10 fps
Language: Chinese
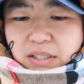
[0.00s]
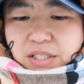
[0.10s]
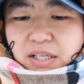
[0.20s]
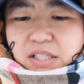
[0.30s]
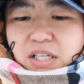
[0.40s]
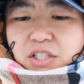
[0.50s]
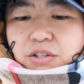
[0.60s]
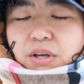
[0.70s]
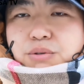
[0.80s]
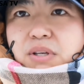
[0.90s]
像这些志
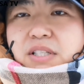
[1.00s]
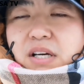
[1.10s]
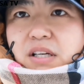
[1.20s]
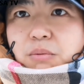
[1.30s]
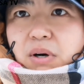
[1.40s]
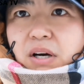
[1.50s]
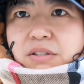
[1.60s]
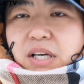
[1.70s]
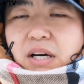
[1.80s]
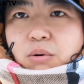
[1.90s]
愿军啊，现在我了
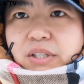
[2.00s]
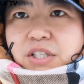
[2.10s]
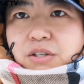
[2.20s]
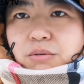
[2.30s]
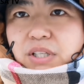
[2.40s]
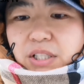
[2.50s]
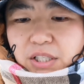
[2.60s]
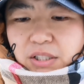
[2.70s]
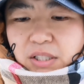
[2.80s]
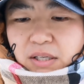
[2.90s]
解啊，会提供一
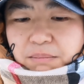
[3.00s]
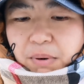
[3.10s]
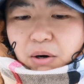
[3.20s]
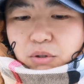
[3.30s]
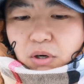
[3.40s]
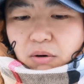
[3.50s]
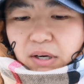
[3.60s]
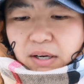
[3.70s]
定的报酬啊。